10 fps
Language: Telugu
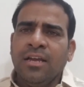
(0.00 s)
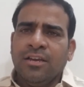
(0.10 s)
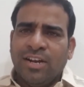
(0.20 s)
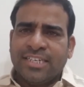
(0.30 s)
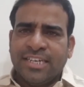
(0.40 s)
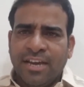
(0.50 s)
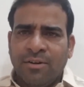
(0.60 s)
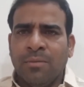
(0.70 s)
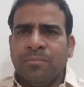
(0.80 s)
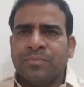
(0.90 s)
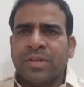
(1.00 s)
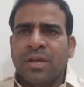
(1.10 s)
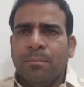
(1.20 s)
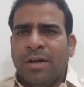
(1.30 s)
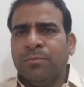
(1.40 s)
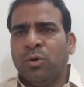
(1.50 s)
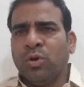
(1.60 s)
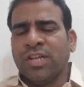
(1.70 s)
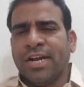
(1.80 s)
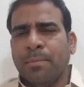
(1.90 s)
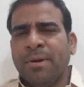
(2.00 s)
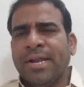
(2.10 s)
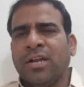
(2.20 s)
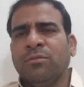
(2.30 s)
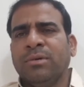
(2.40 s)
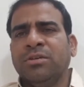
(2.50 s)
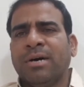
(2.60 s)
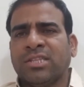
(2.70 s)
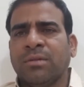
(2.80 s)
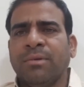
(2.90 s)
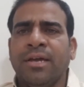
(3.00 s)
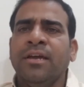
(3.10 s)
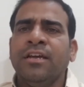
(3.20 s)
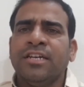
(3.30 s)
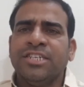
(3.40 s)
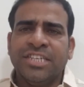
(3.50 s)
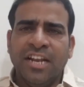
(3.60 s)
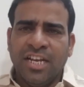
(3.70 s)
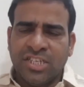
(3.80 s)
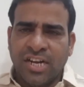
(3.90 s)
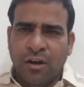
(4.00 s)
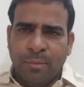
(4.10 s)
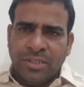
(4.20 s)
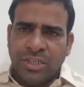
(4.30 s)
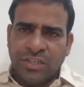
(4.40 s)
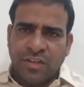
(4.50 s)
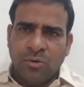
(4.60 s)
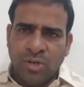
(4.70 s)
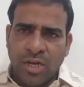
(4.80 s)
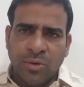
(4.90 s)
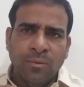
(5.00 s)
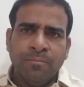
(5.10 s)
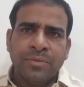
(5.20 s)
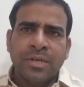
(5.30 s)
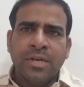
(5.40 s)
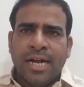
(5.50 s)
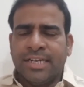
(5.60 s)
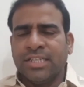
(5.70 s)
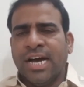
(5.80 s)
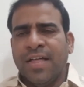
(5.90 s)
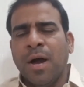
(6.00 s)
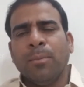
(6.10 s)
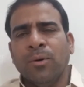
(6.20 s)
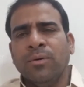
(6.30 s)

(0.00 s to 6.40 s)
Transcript: ఇవాళ కేవలం పదమూడు వందల డెబ్బై నాలుగు మంది మాత్రమే డిగ్రీ లెక్చరర్లు పనిచేస్తూ ఉన్నారు అంటే దాదాపు